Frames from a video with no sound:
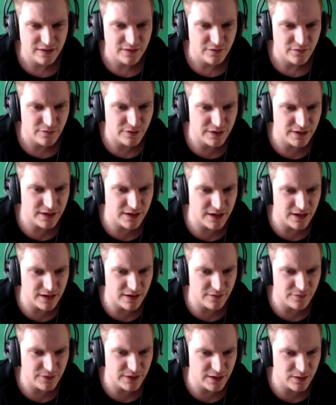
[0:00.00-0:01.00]

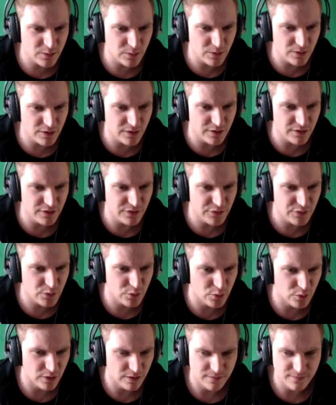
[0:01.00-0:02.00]
Weniger W-Cooldown ist
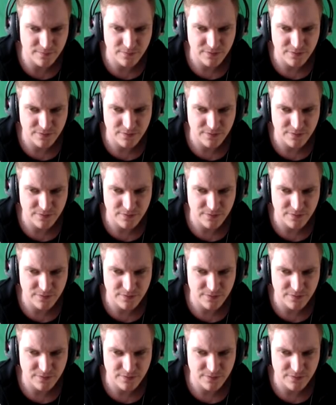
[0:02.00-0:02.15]
cool.